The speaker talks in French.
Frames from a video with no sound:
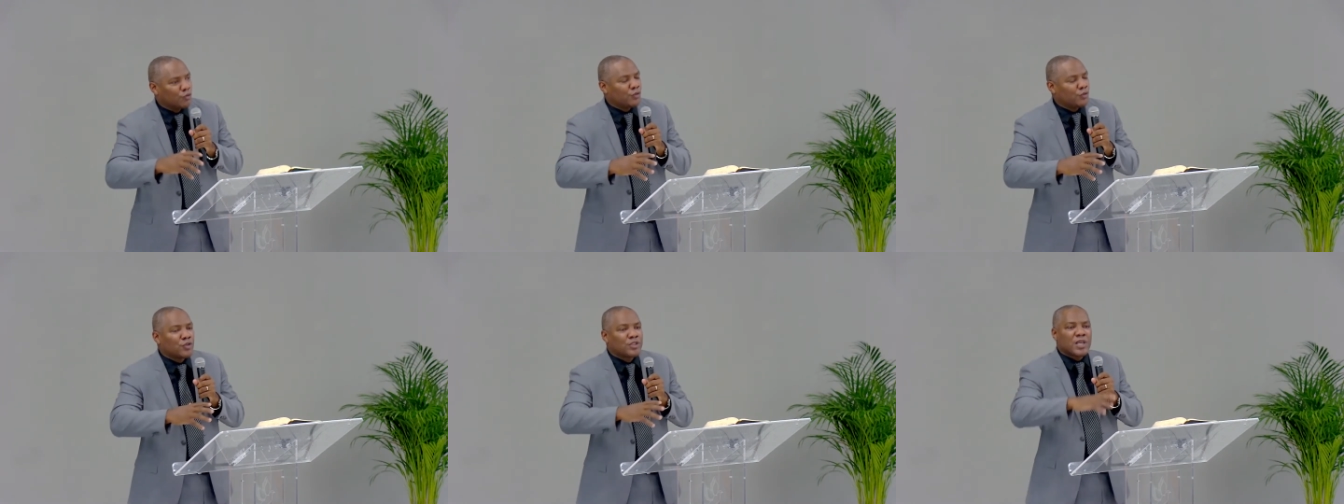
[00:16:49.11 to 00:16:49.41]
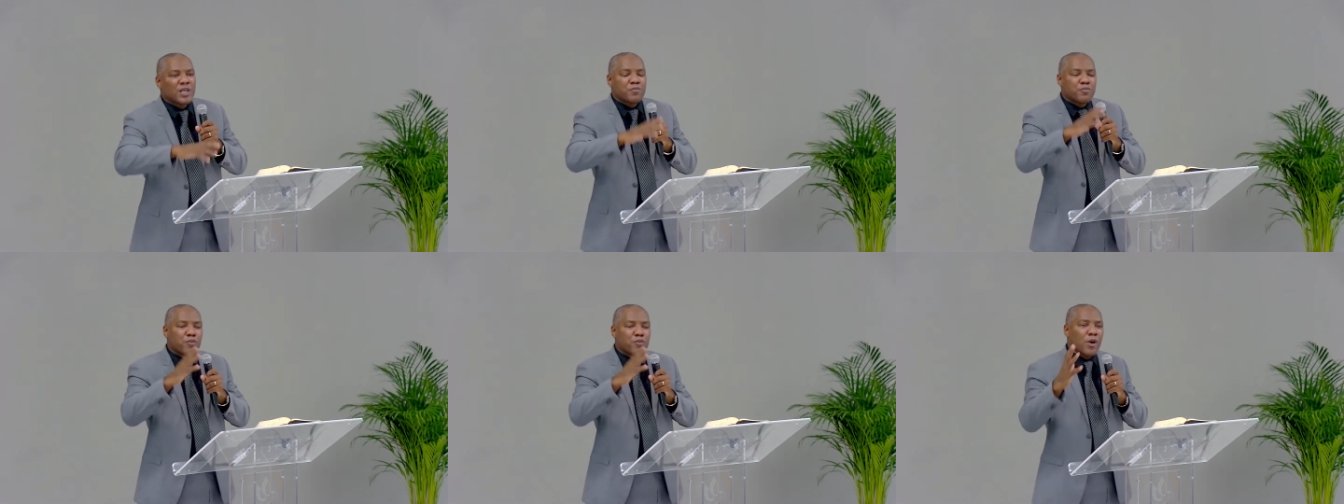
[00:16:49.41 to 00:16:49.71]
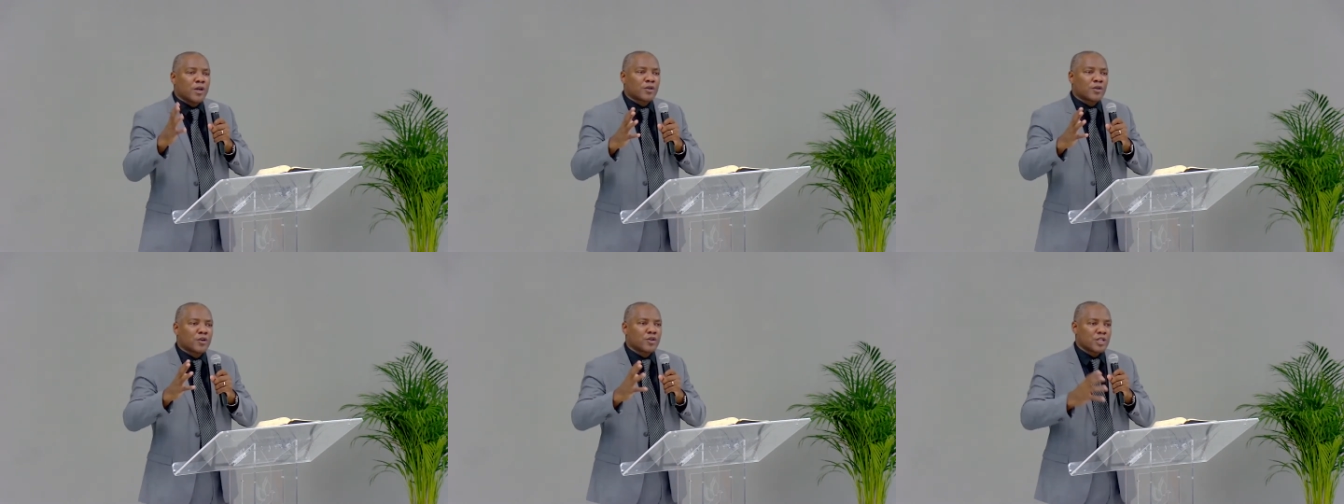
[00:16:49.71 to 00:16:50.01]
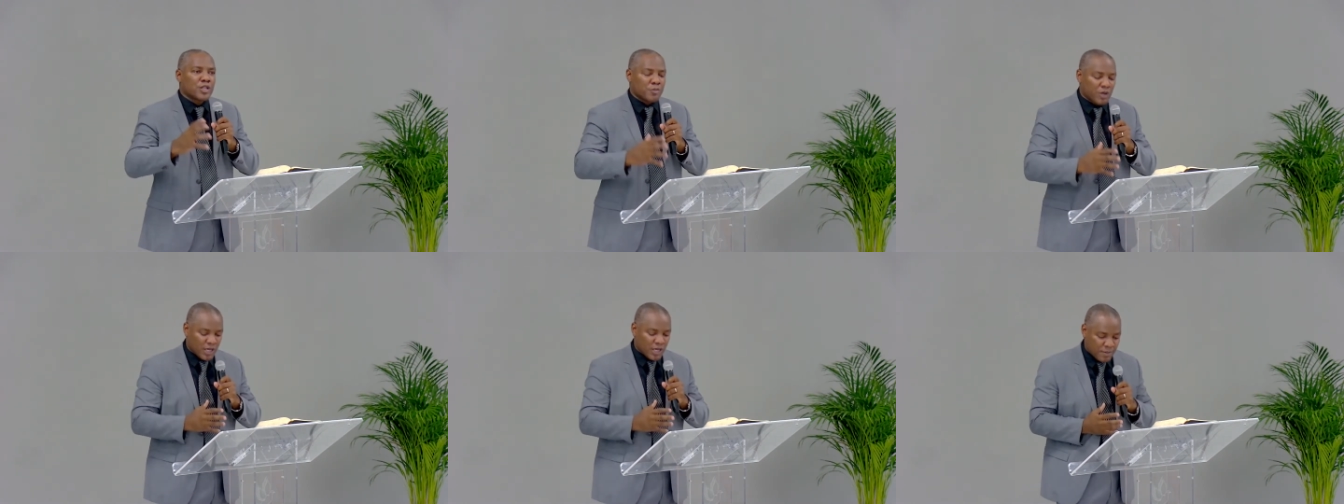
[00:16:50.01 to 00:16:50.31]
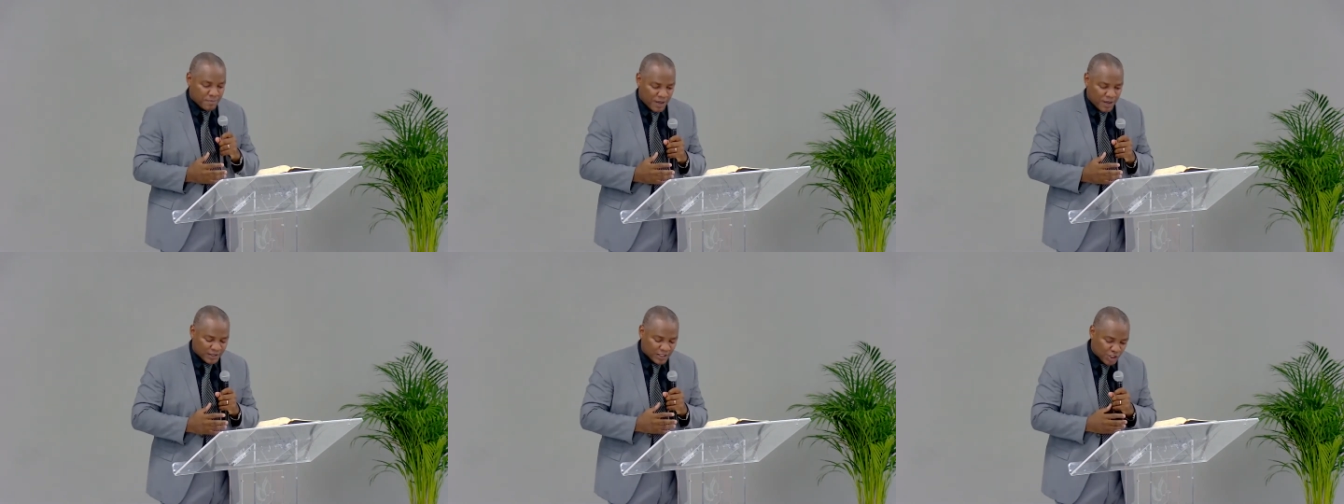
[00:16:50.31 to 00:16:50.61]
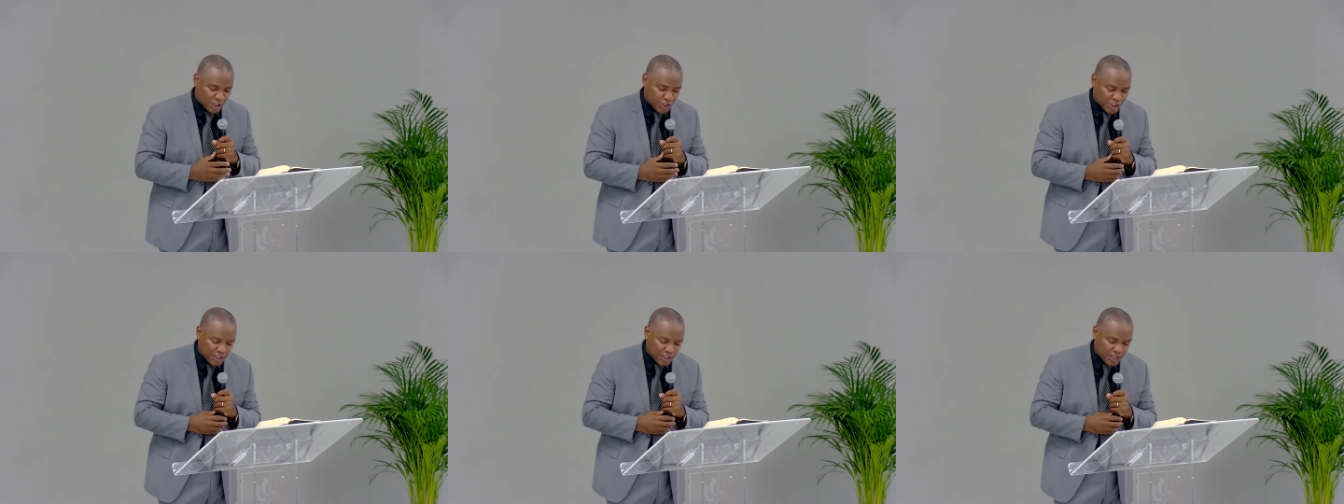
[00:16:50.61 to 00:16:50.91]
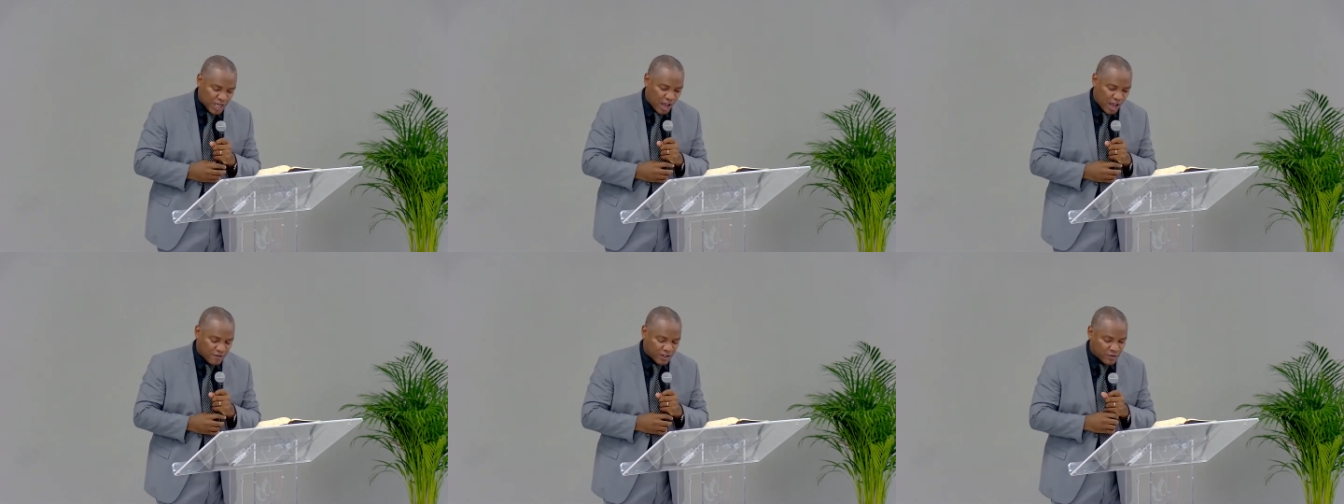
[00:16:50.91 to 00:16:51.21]
deuxième point que j'aimerais partager
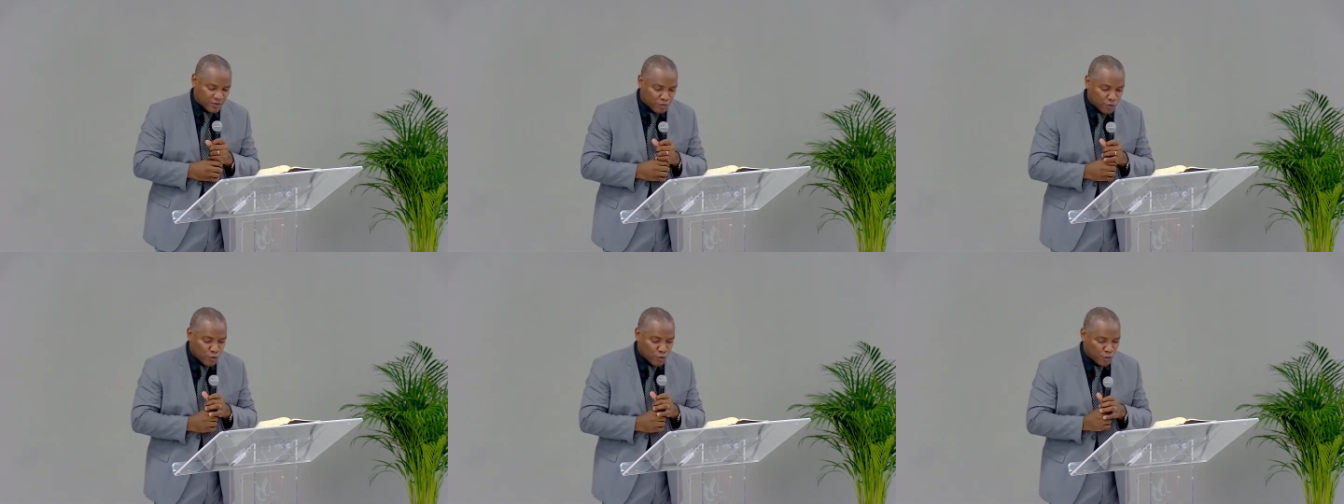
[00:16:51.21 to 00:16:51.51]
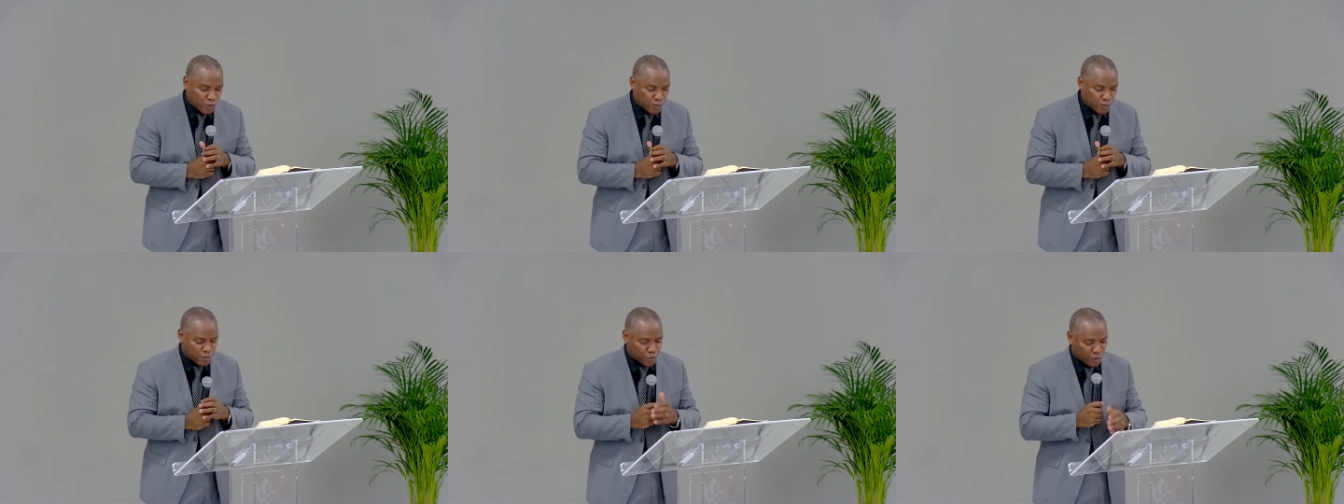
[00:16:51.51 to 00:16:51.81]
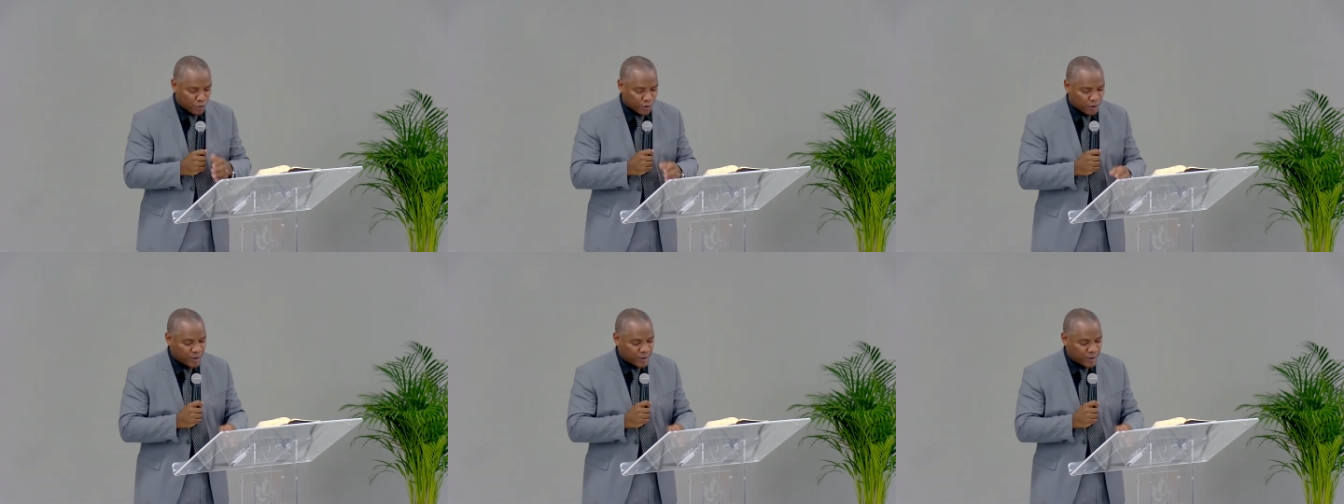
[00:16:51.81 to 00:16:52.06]
avec vous pour euh,